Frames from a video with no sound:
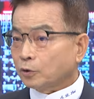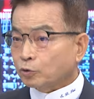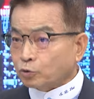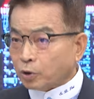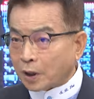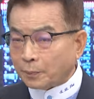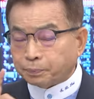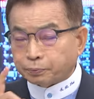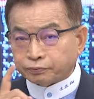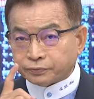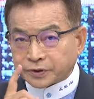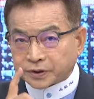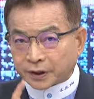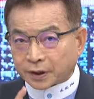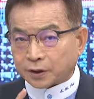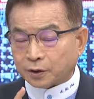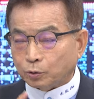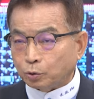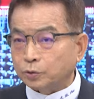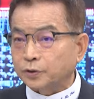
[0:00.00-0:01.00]
川普
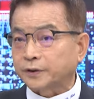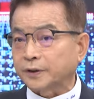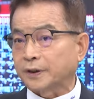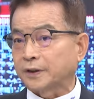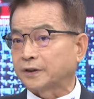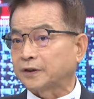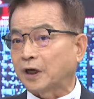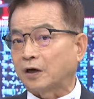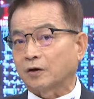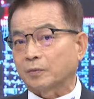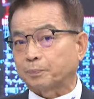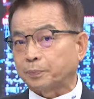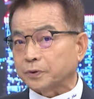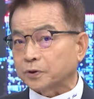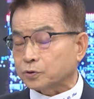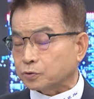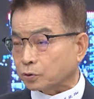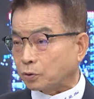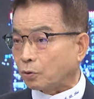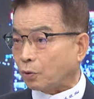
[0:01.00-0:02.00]
这个论点倒也
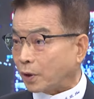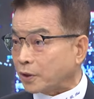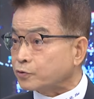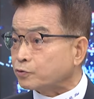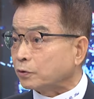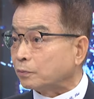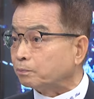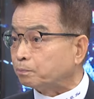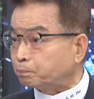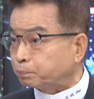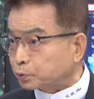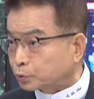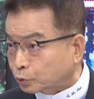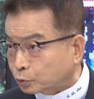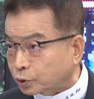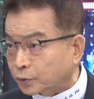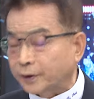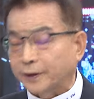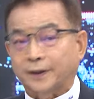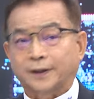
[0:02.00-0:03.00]
不能说完全不
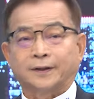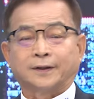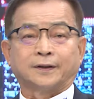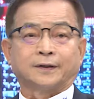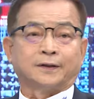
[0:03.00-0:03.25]
对了